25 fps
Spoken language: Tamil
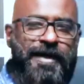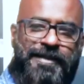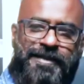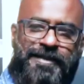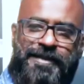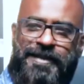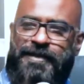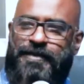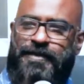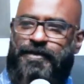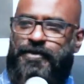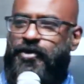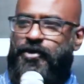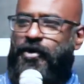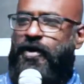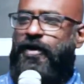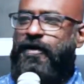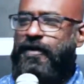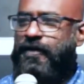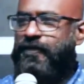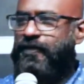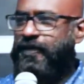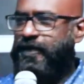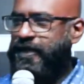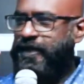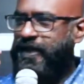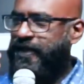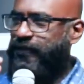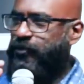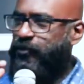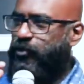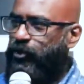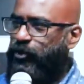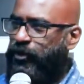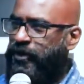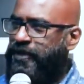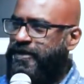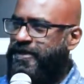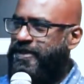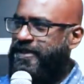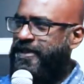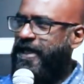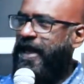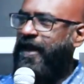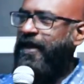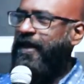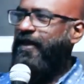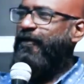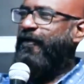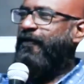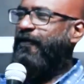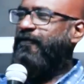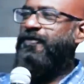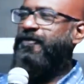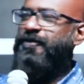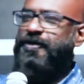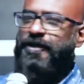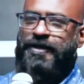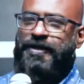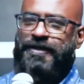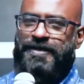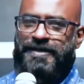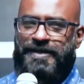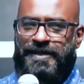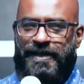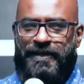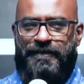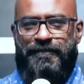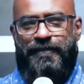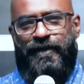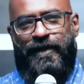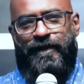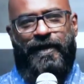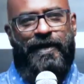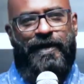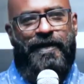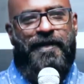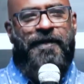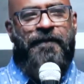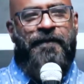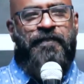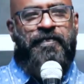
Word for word: அந்த தாட் வந்து ஒரு செயின் ஆஃப் தாட்ஸாக மாறி